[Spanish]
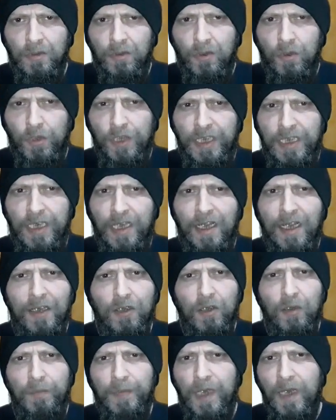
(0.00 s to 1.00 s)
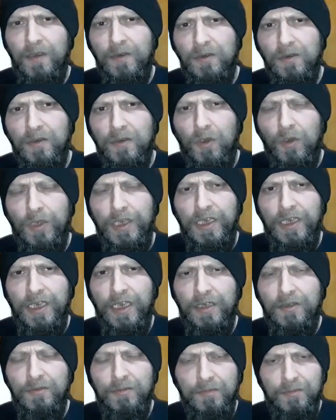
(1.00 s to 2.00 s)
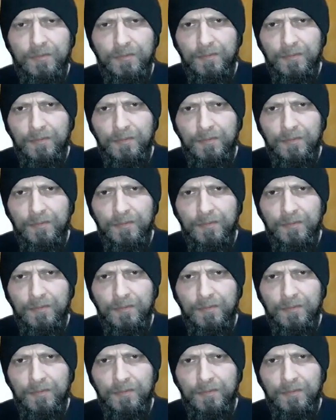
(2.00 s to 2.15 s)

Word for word: orinen la ropa, orinen